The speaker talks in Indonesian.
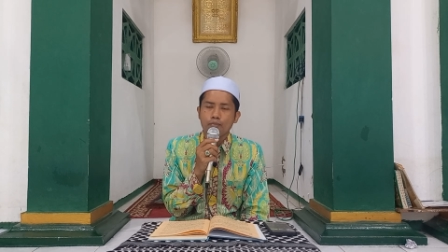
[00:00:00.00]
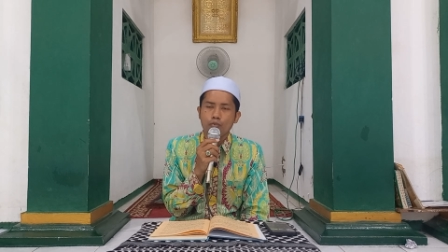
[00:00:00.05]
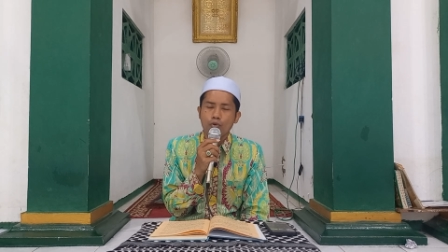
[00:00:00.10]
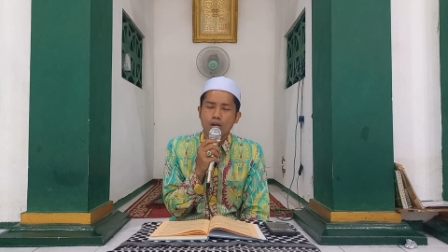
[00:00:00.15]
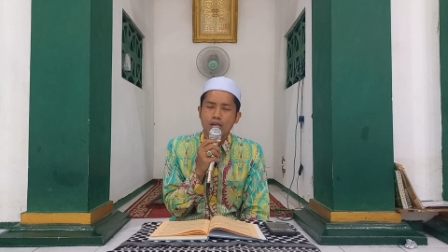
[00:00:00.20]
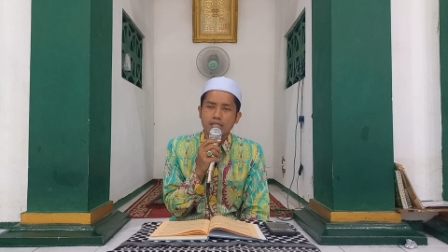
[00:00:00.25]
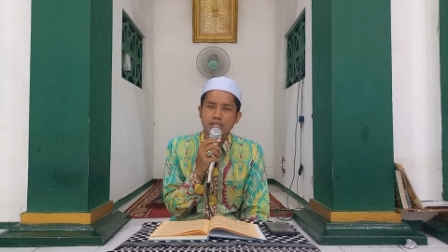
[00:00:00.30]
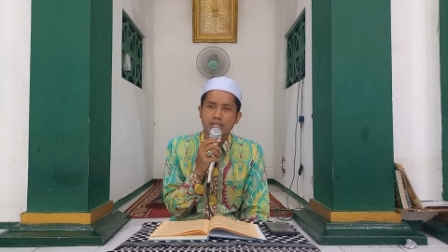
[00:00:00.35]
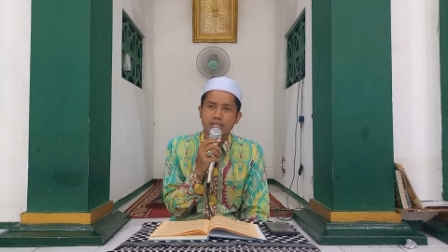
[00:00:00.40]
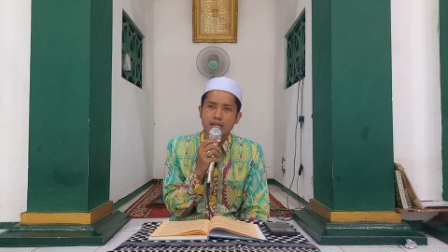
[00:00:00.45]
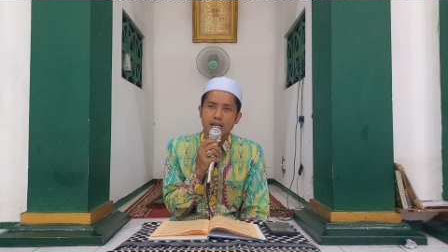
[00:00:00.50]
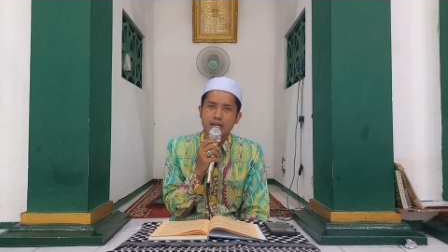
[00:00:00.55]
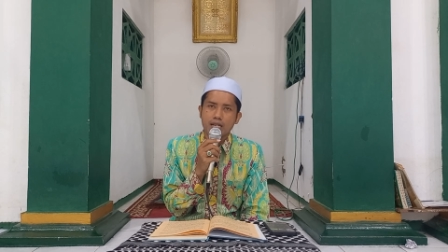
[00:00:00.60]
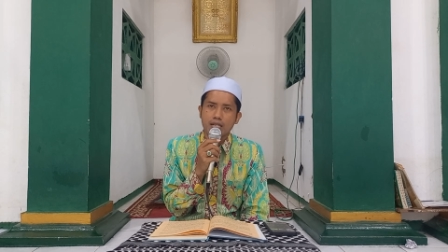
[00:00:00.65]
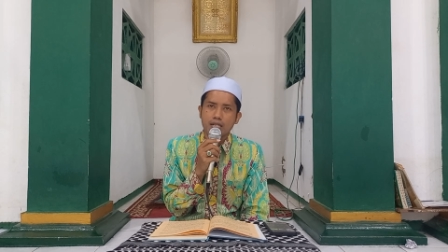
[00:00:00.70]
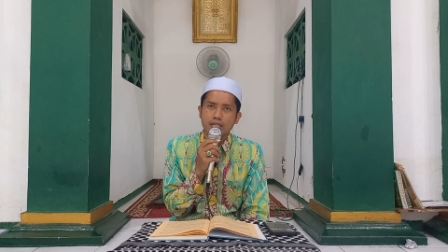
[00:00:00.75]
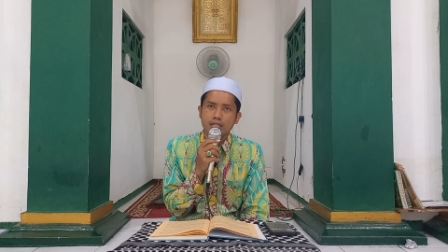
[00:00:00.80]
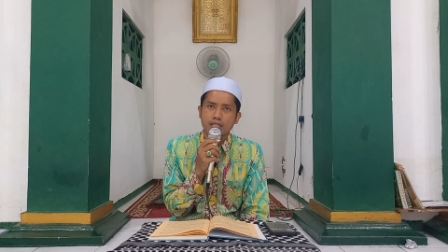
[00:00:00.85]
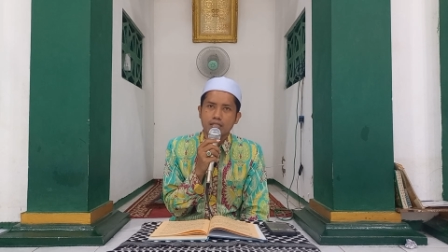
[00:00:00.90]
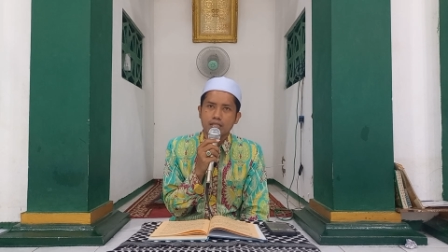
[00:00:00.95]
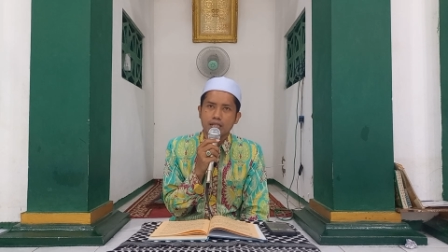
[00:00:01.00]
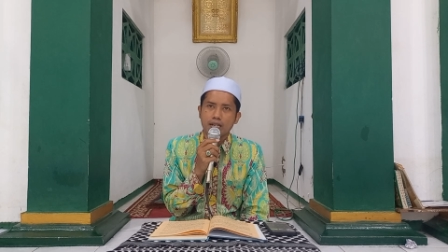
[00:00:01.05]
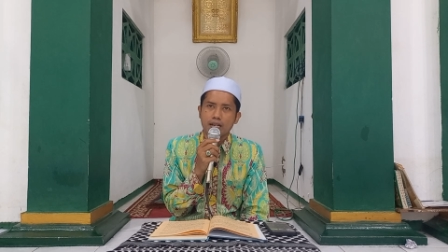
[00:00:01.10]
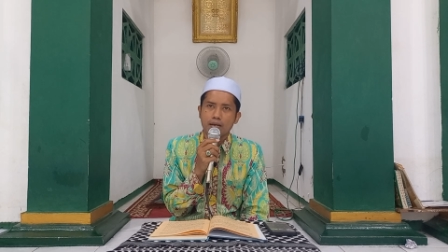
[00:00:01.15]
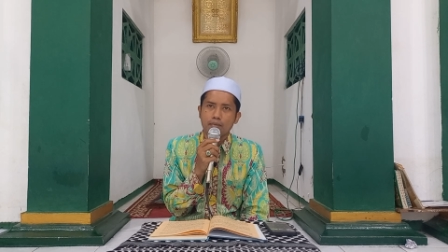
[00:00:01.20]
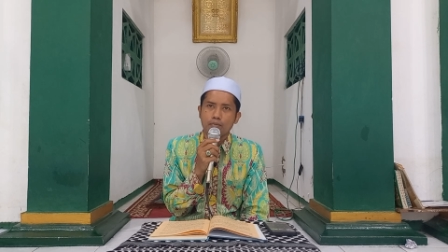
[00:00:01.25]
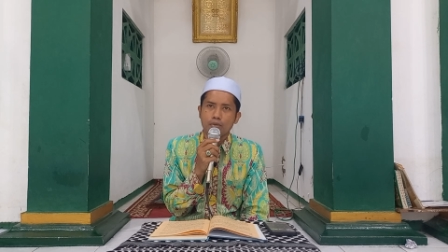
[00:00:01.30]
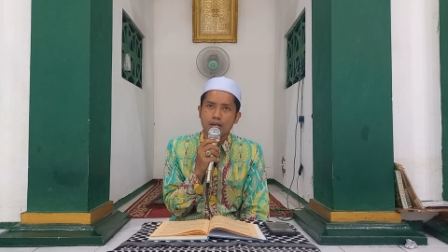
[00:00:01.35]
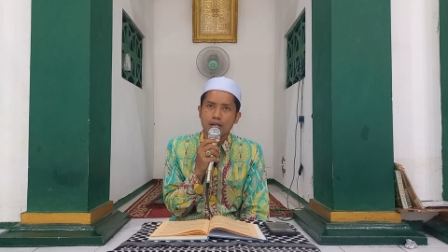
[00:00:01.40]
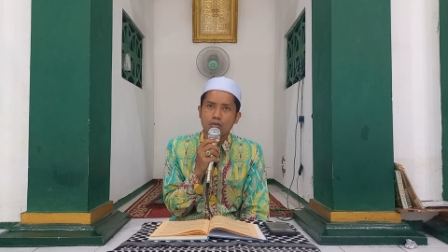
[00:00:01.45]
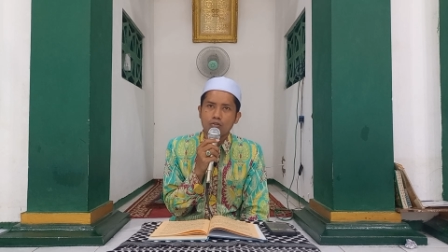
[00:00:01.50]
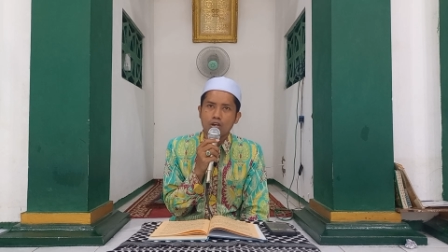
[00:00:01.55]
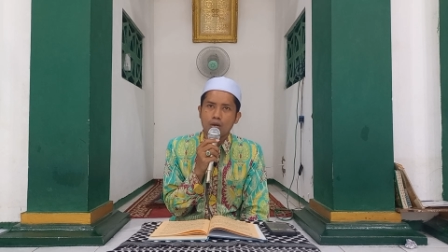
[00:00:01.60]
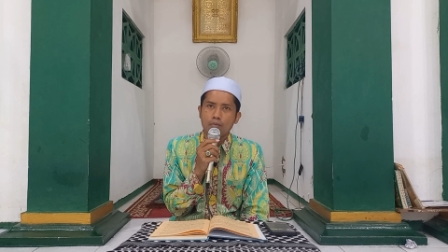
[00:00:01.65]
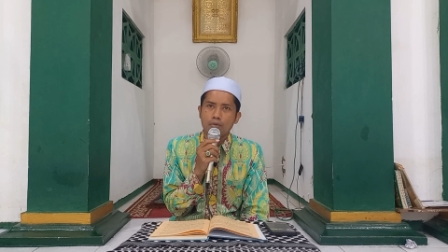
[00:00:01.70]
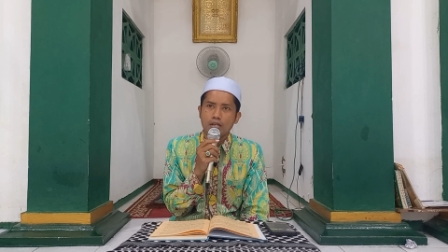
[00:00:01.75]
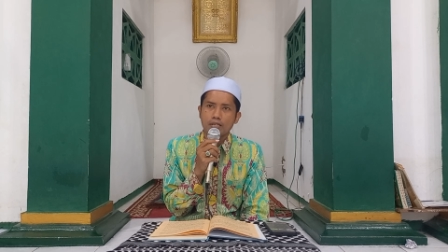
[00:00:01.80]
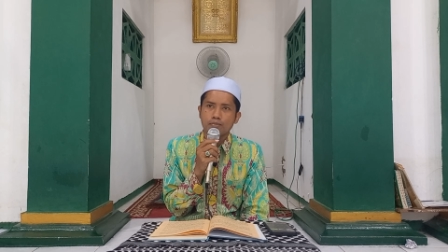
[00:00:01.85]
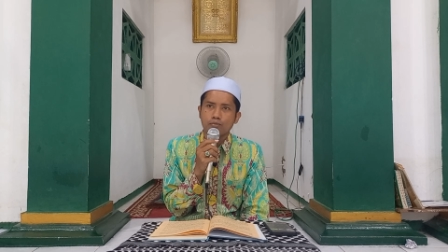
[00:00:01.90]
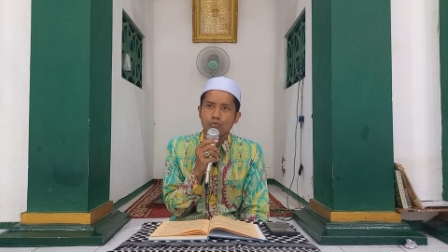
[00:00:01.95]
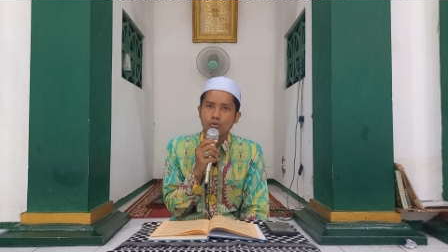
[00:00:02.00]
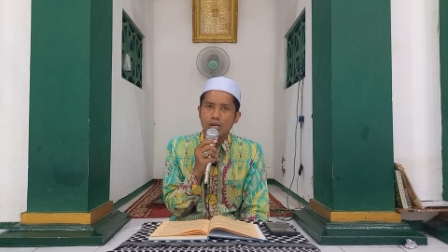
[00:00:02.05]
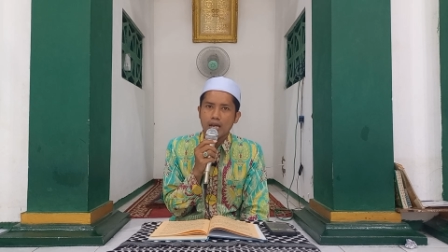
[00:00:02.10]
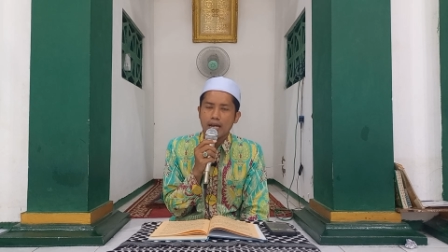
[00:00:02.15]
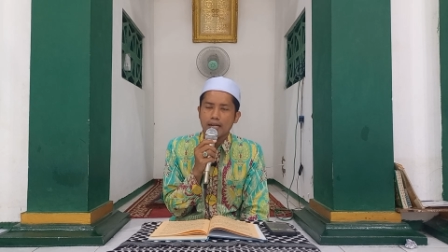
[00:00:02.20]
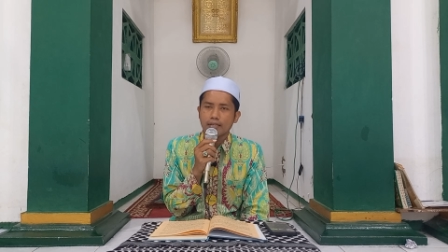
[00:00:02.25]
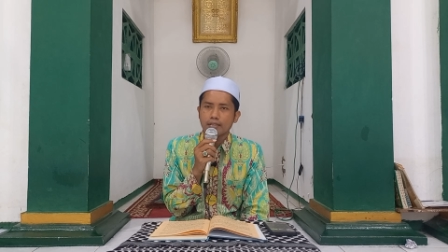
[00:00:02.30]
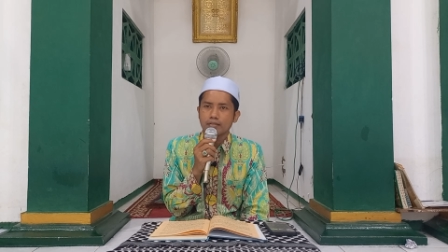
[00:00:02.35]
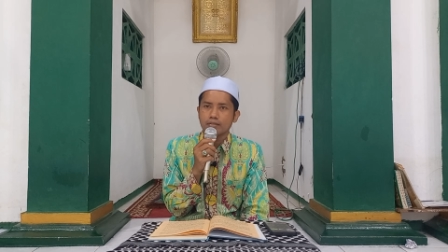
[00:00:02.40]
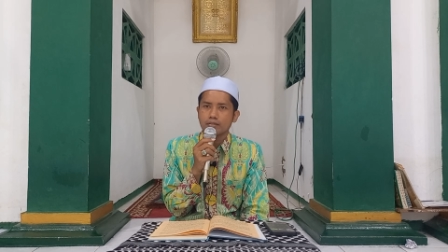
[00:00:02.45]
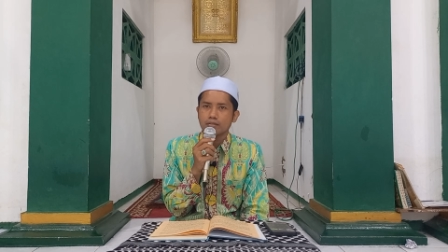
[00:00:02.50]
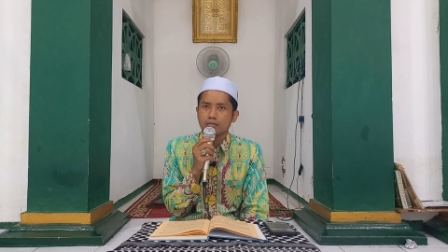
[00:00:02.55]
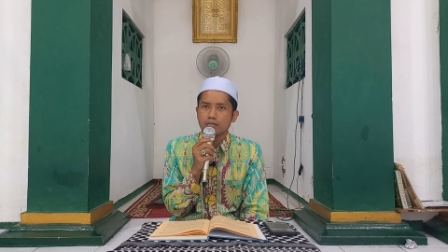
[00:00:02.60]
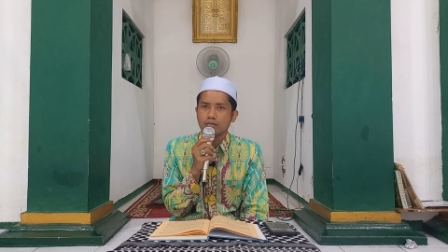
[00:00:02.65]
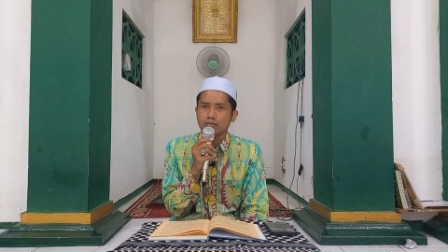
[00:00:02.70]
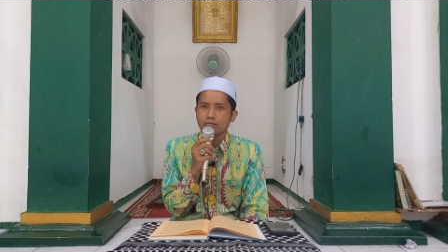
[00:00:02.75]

puasa selama 12 bulan